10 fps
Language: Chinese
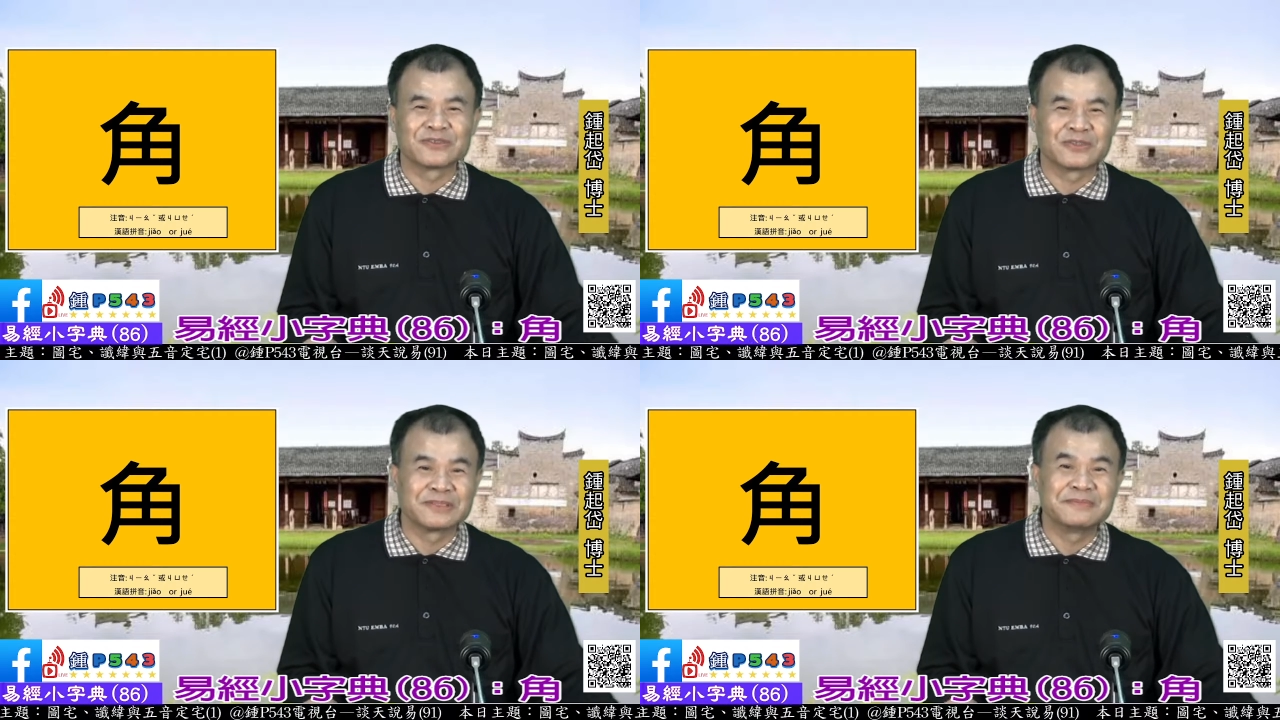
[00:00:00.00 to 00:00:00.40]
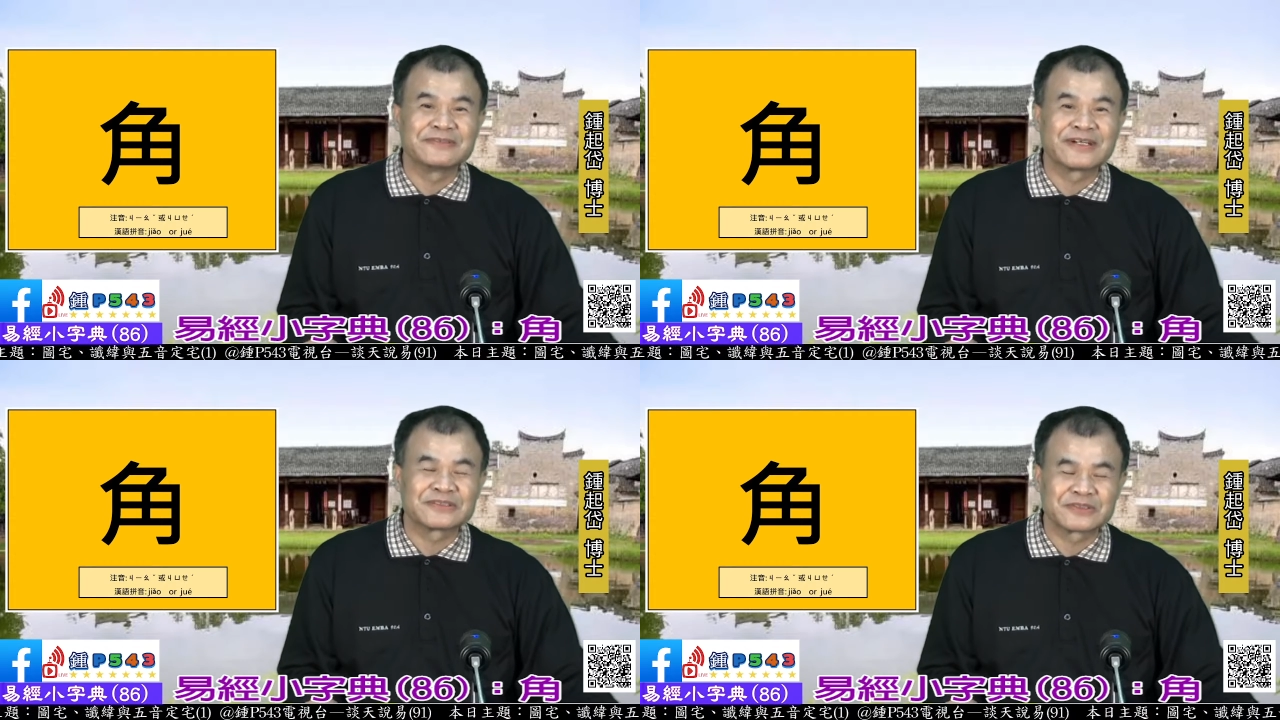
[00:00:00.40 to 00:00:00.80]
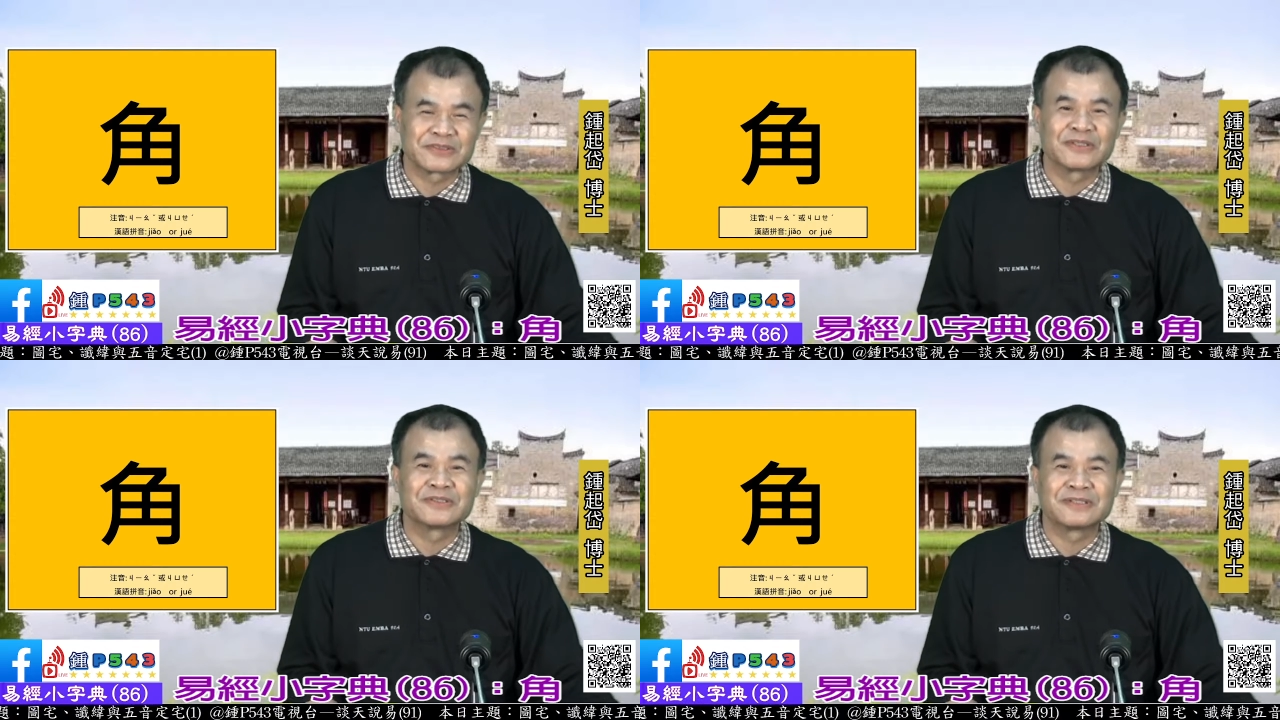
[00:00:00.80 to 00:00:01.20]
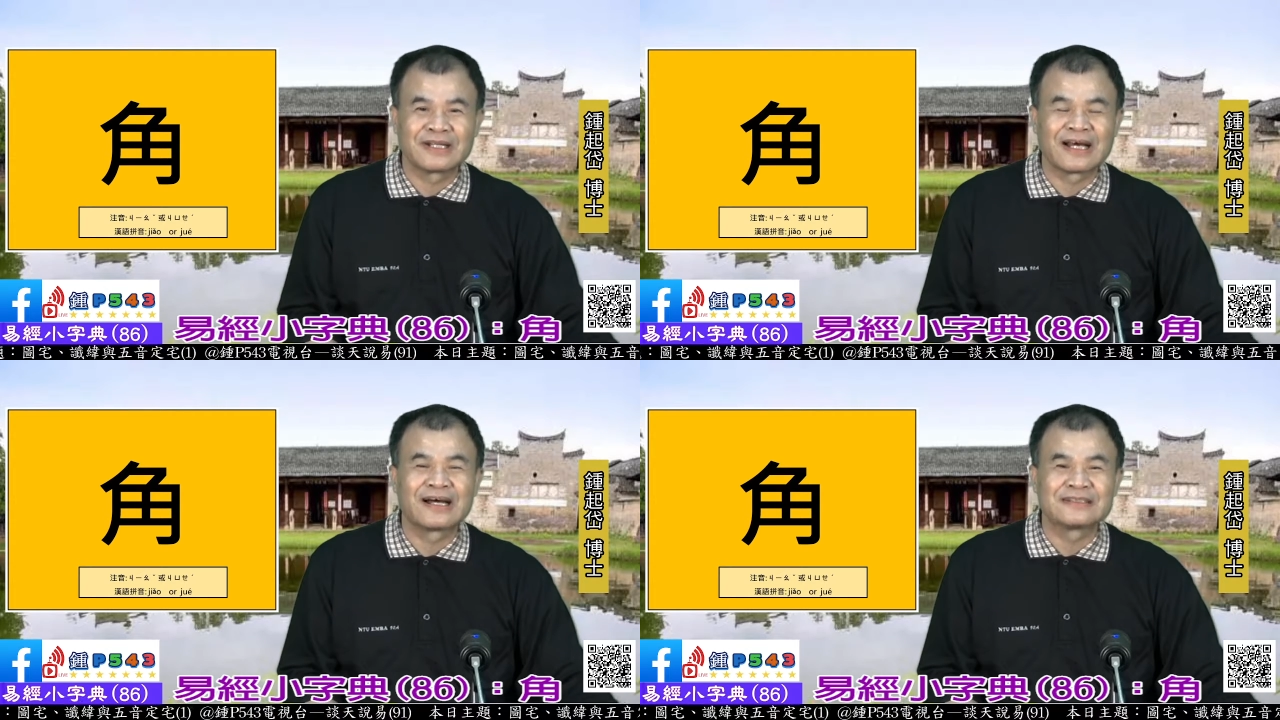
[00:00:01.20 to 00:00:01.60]
哆来咪发嗦
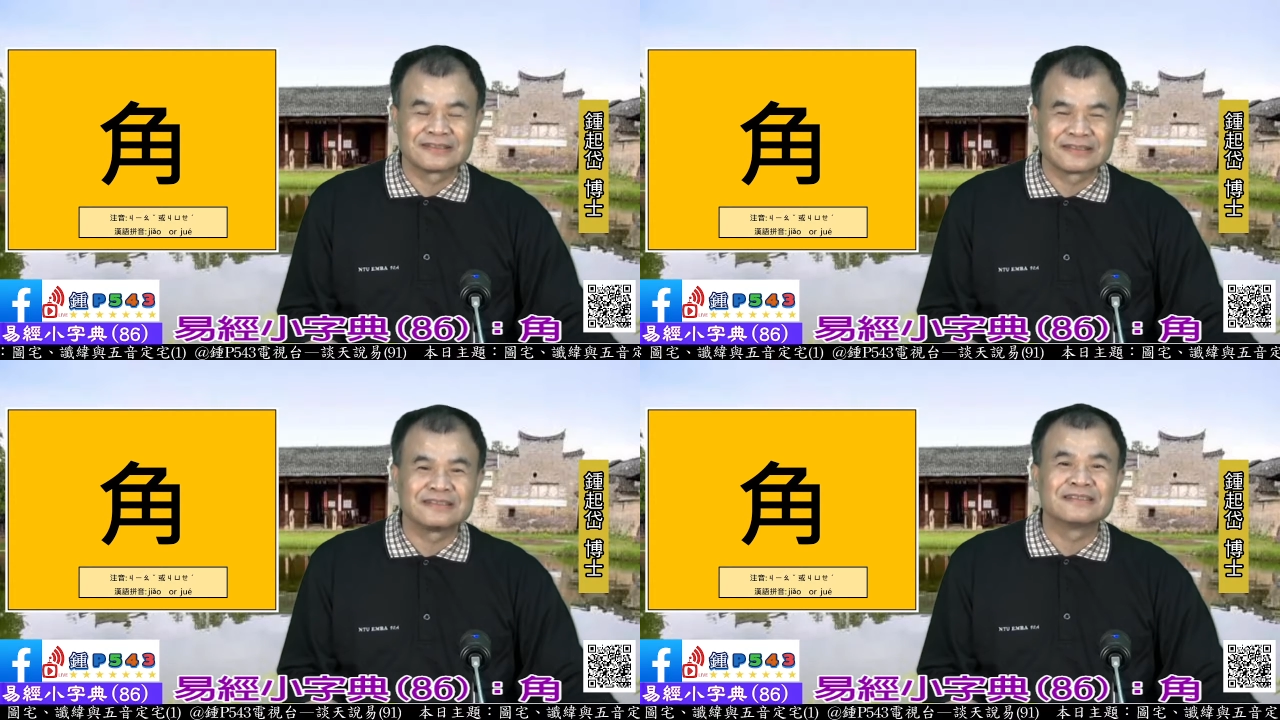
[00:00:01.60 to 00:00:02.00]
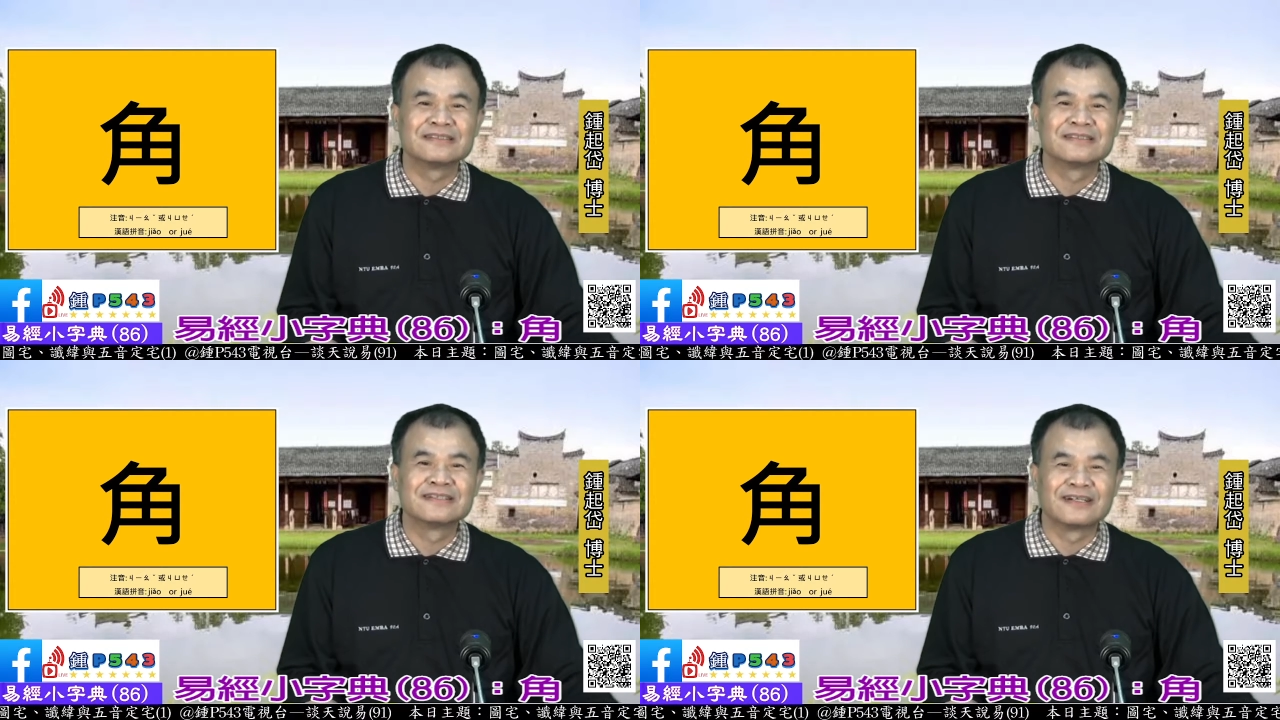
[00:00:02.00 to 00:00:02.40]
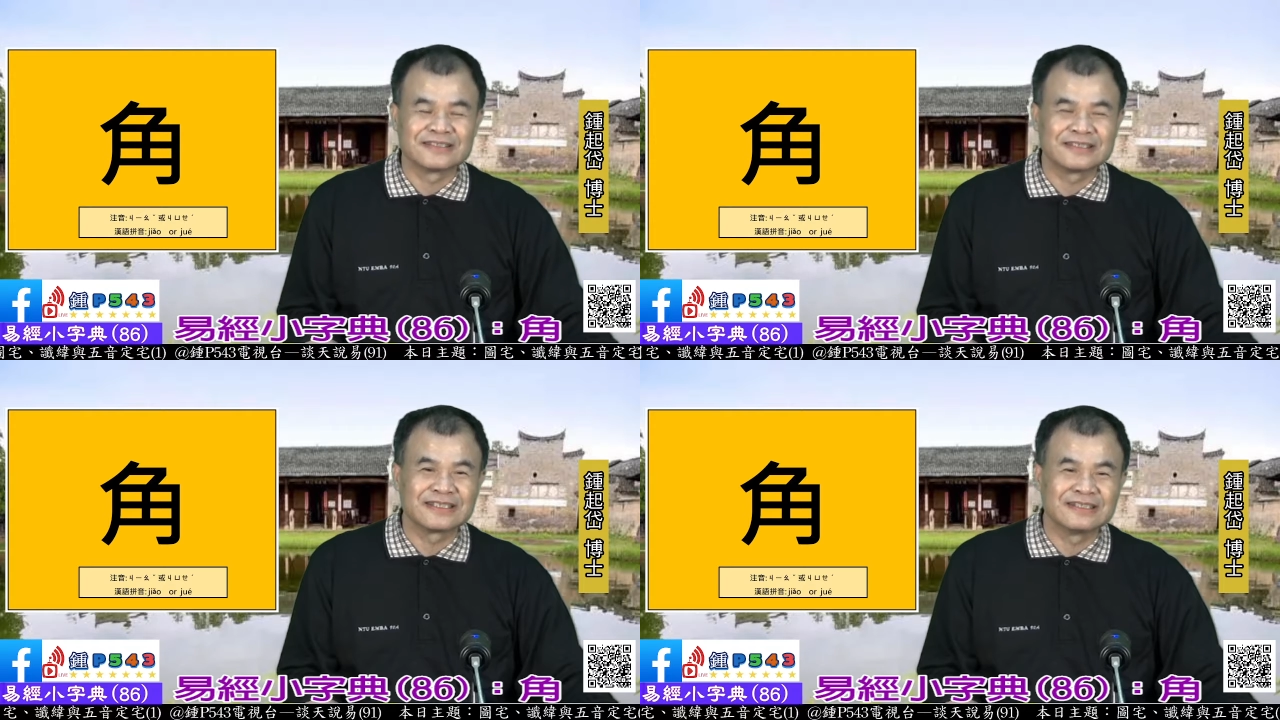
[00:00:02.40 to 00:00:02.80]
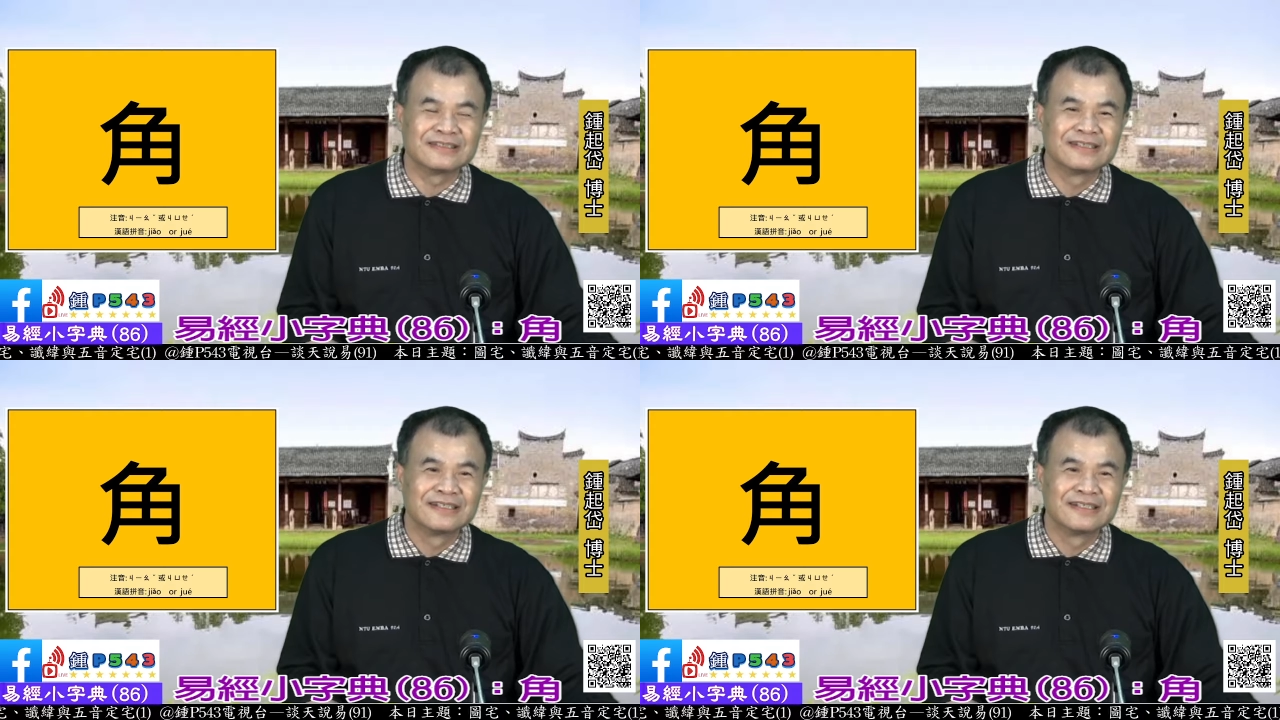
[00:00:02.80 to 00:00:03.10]
拉西，七个音。